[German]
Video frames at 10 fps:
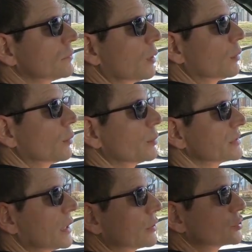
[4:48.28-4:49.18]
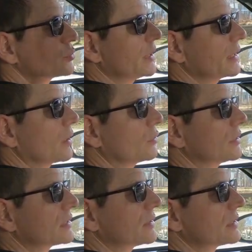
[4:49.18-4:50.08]
Machen wir mal ein bisschen Außenspiegel nach unten,
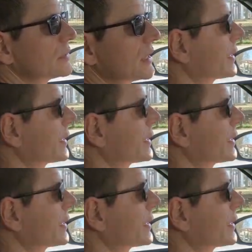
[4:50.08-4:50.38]
dass wir das ein bisschen